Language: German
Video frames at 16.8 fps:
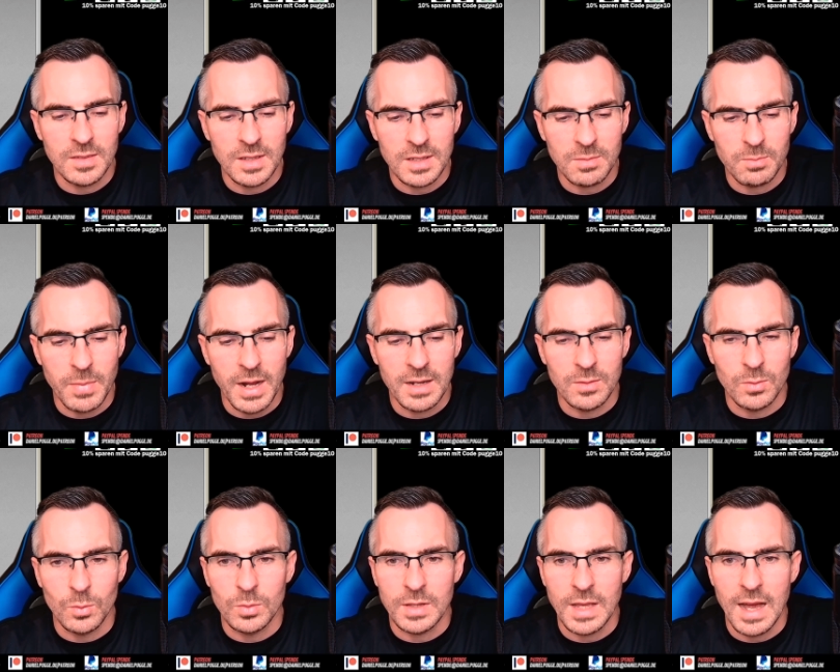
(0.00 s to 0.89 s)
sich mal
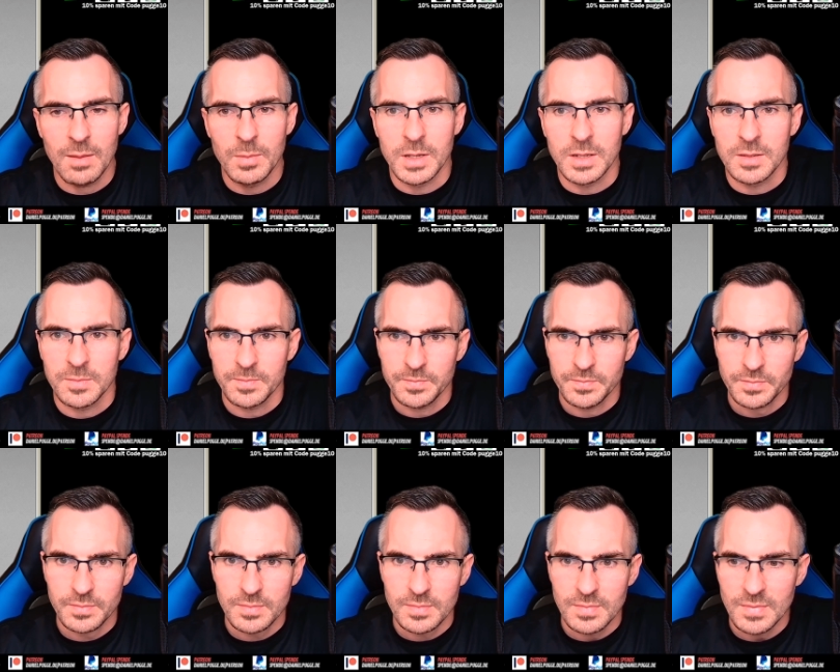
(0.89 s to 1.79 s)
so damit,
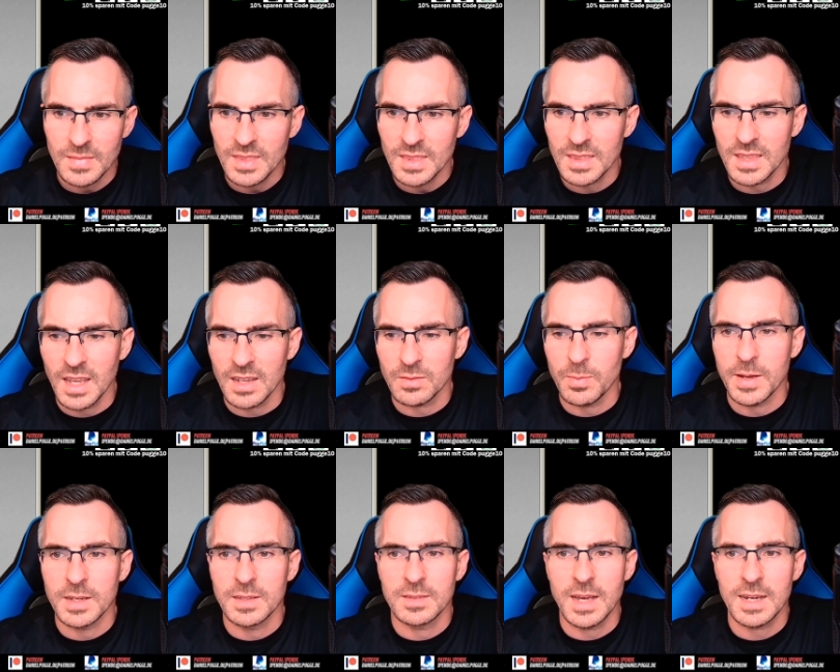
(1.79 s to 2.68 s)
dass
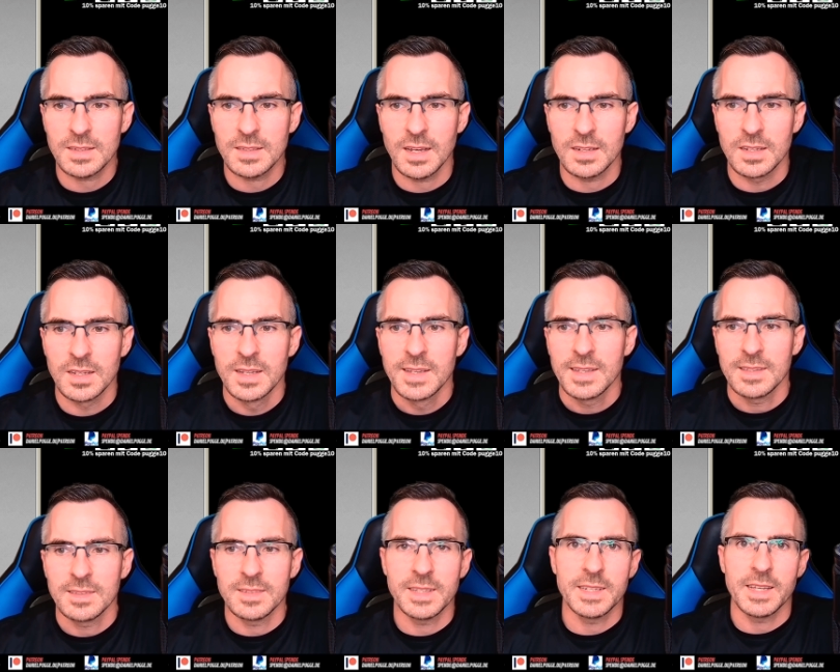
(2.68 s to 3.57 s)
man gesagt hat,
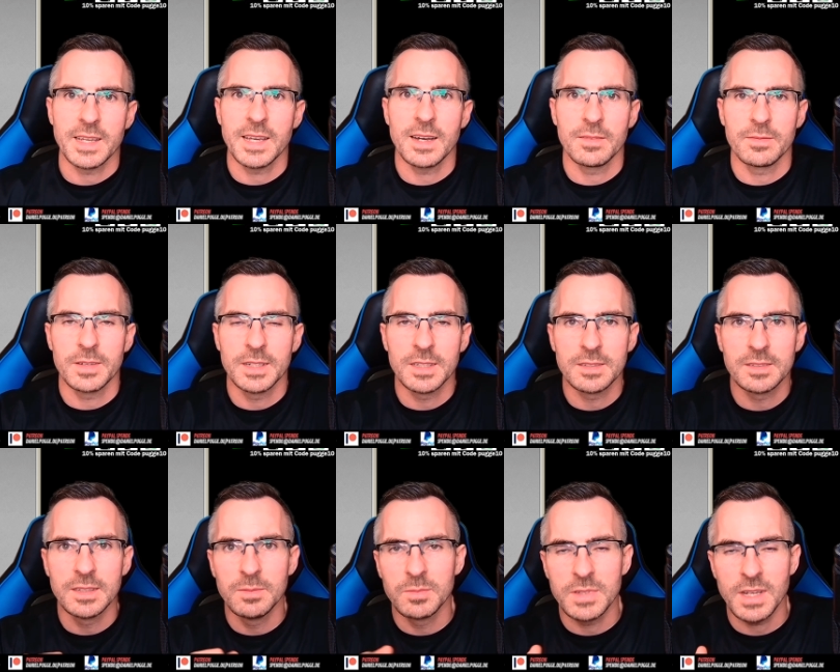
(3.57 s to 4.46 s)
seht her, wenn ich
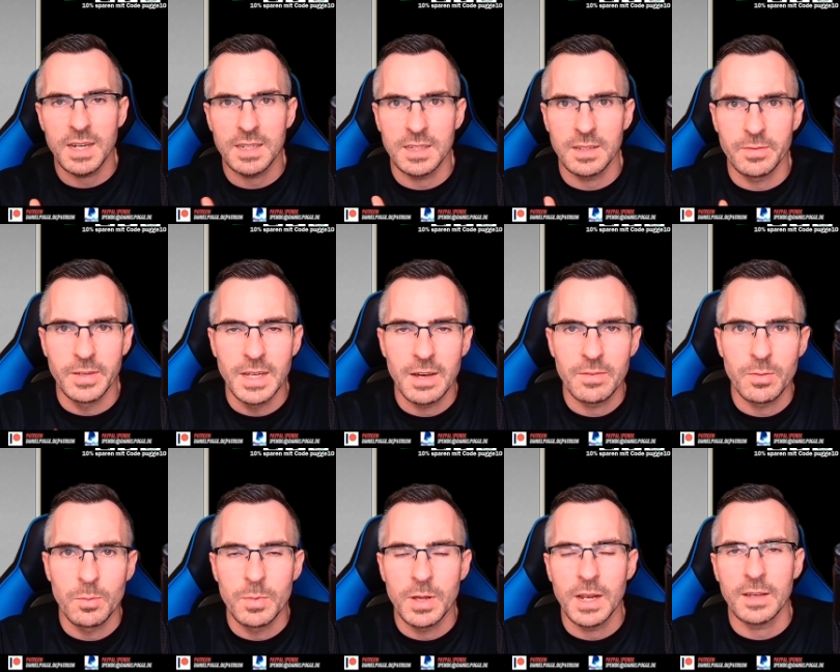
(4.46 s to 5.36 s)
sieben Tage die Finger
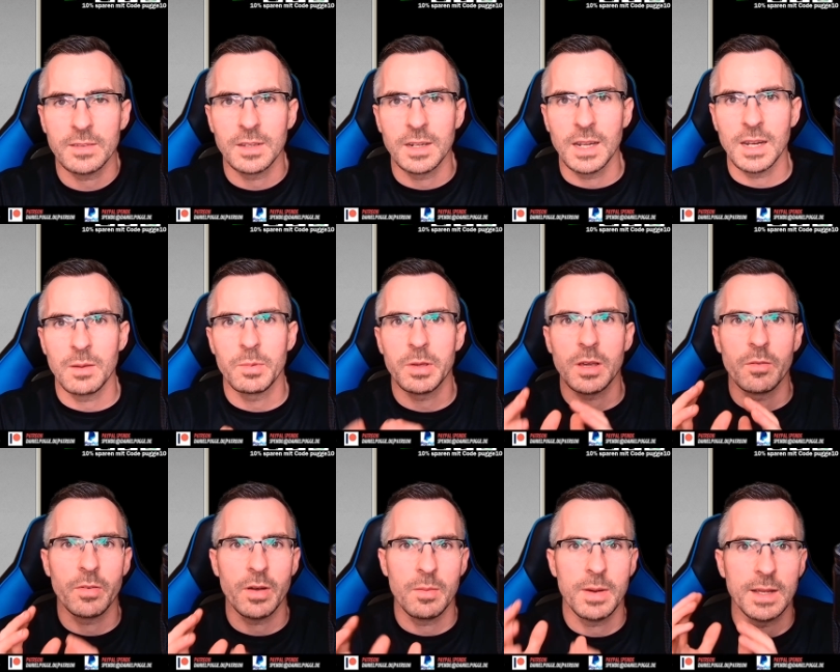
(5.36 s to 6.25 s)
vor mir lasse, dann habe ich
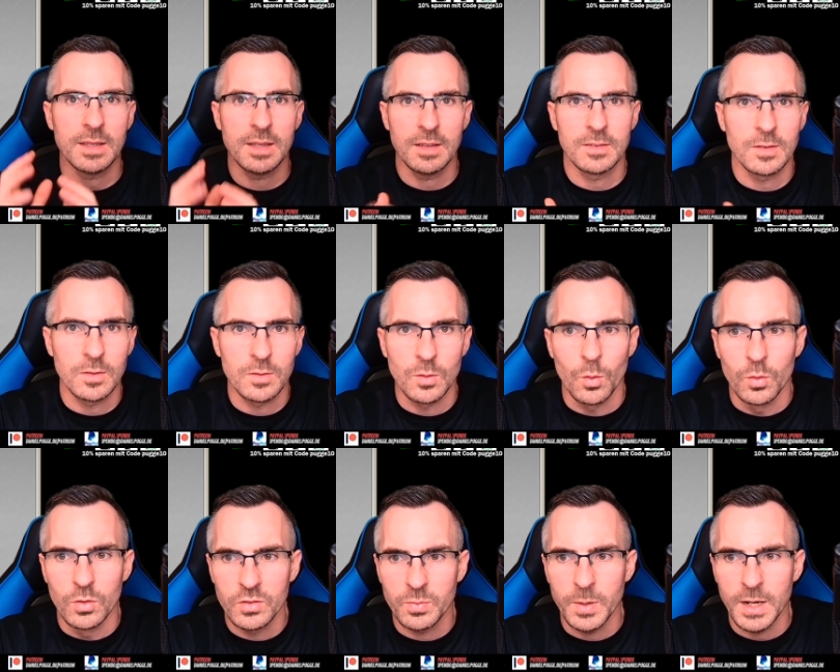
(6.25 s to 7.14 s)
auf einmal einen
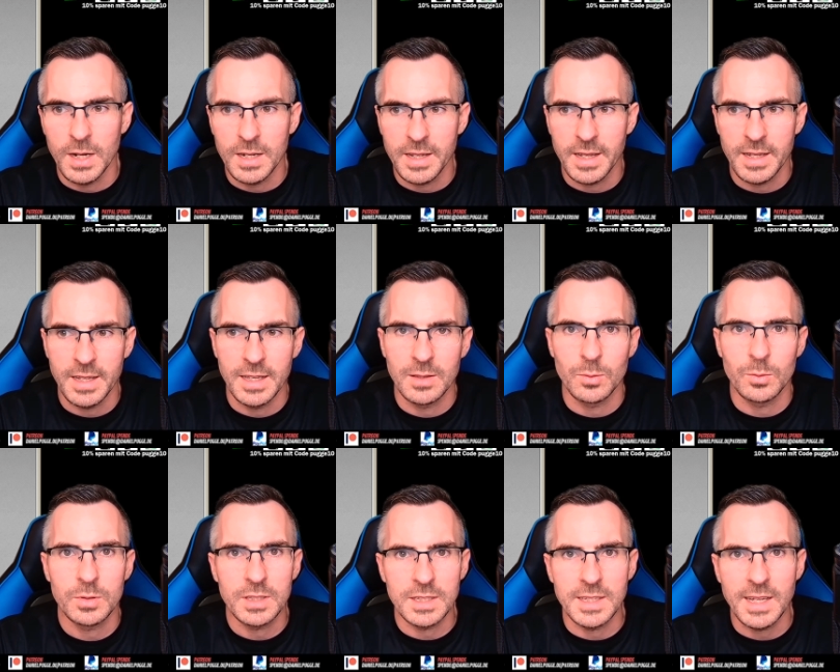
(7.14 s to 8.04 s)
Testosteronspiegel, der geht
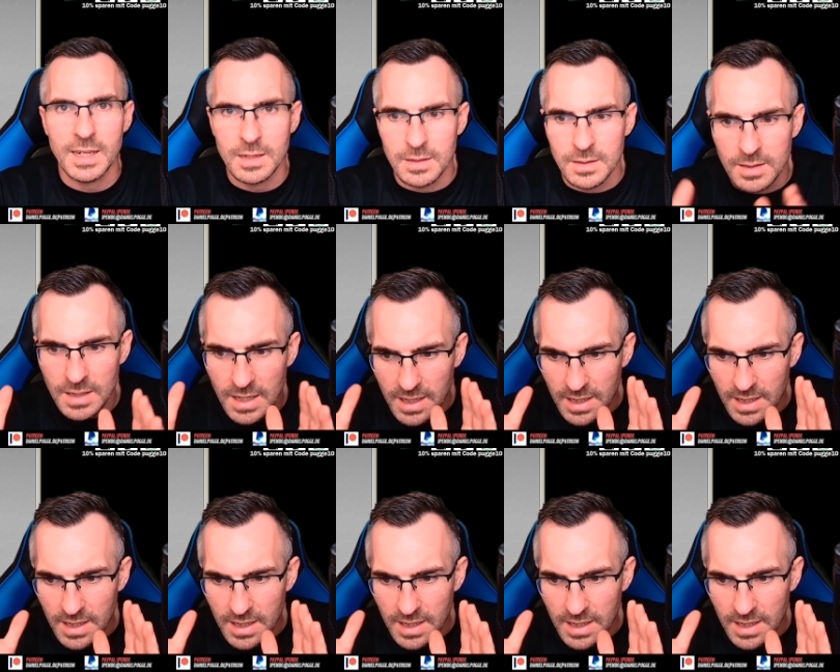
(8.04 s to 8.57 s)
durch die Decke.